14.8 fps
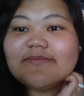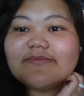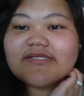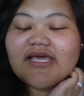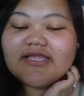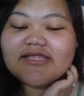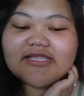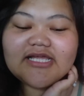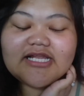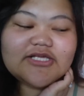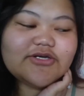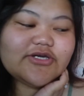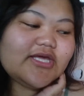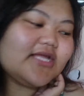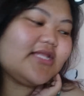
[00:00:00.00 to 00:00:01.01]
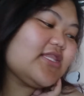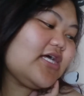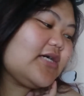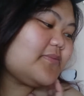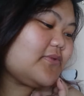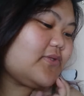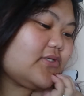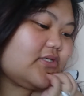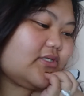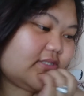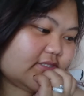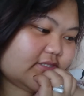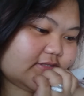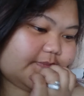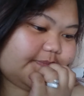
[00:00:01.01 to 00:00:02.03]
um, yan, dadalhin ko yan.
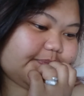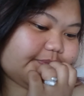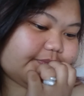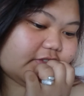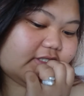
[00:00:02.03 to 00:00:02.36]
Tapos,